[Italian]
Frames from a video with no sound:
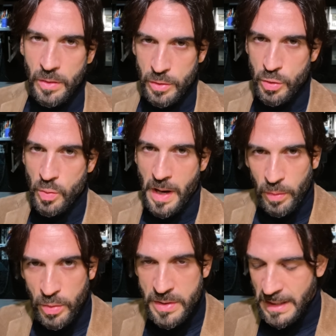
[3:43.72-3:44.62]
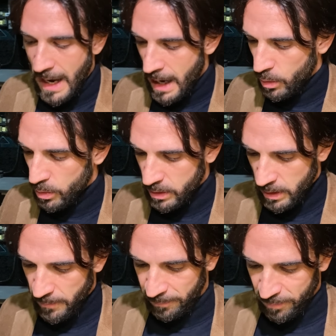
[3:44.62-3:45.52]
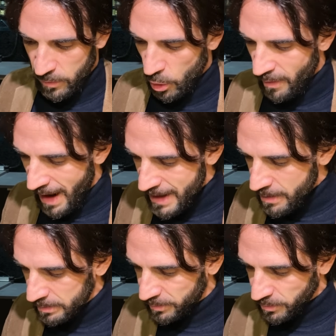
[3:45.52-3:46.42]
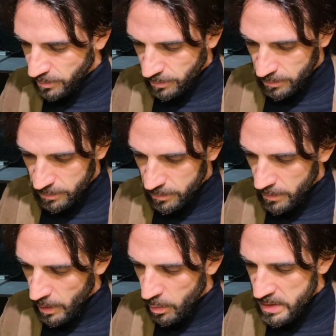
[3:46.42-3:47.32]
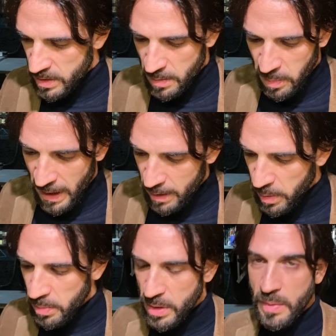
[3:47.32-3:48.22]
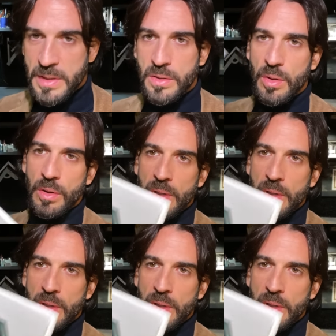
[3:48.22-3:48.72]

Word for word: su Autoscout trovai questo esemplare proprio di questo, di